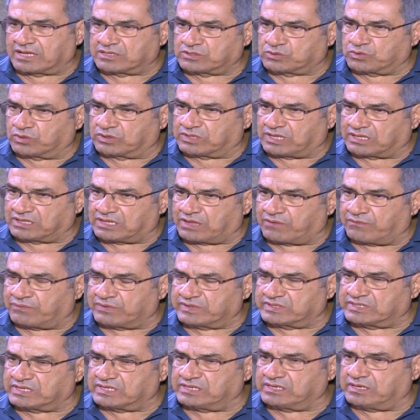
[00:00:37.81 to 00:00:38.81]
السلطة
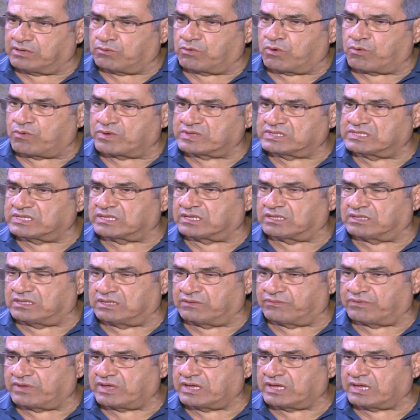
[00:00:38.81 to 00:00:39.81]
التنفيذية ووزير
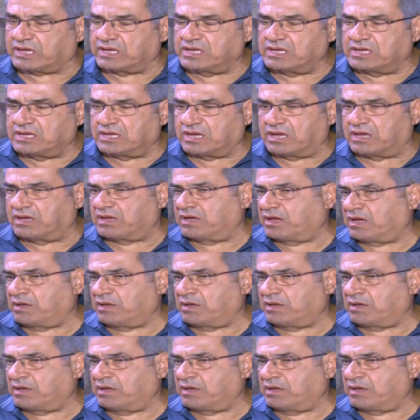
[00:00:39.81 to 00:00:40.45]
الدفاع آه،